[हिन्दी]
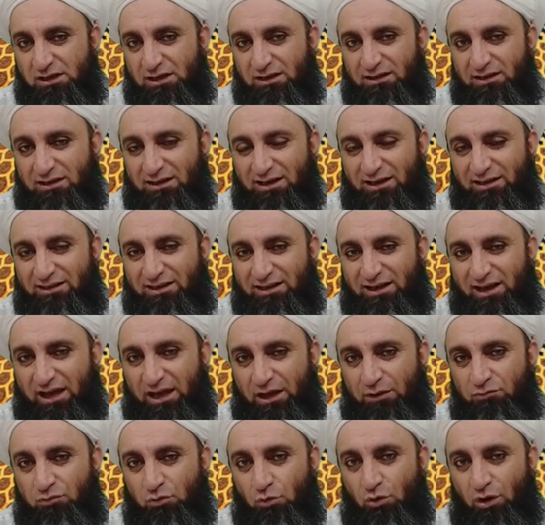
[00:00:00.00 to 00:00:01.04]
जिक्र किया गया
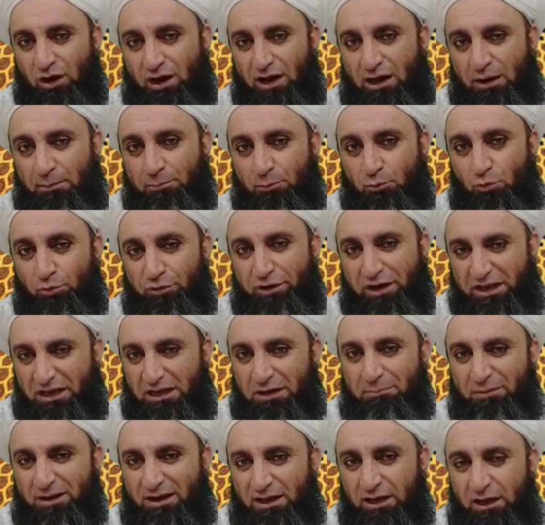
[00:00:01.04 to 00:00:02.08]
है वो आपको
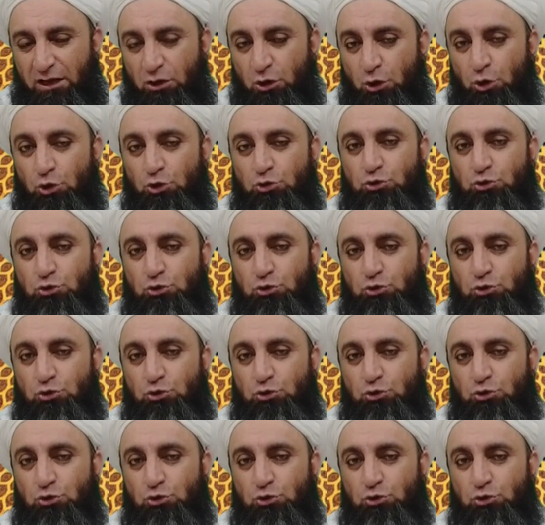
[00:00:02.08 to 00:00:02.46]
नहीं मिली